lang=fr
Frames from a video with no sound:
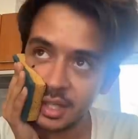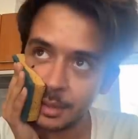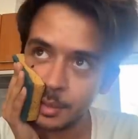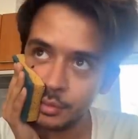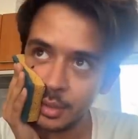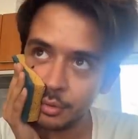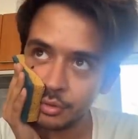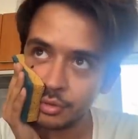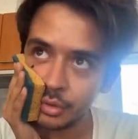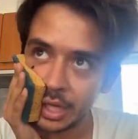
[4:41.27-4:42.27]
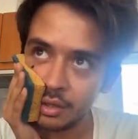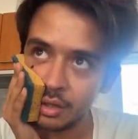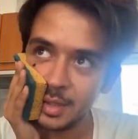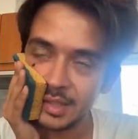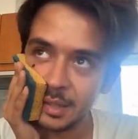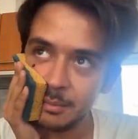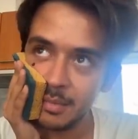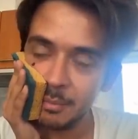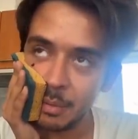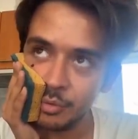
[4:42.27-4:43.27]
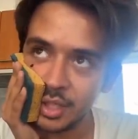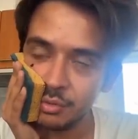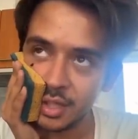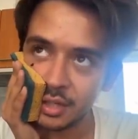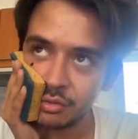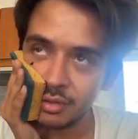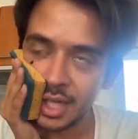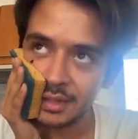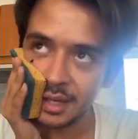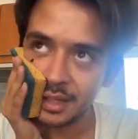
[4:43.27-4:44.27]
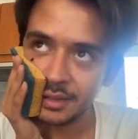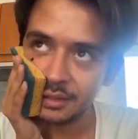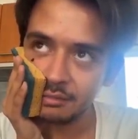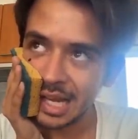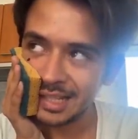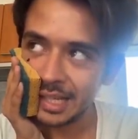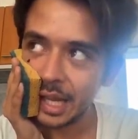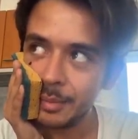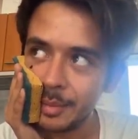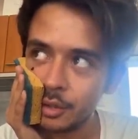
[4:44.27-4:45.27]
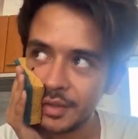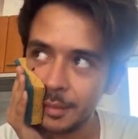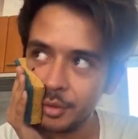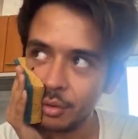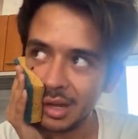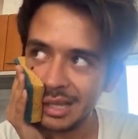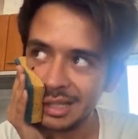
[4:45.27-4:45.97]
même une éponge sur la gueule. Hein. Et c'est même pas mon éducation qui a été ratée. Hein. Là, c'est carrément ma conception. Hein. On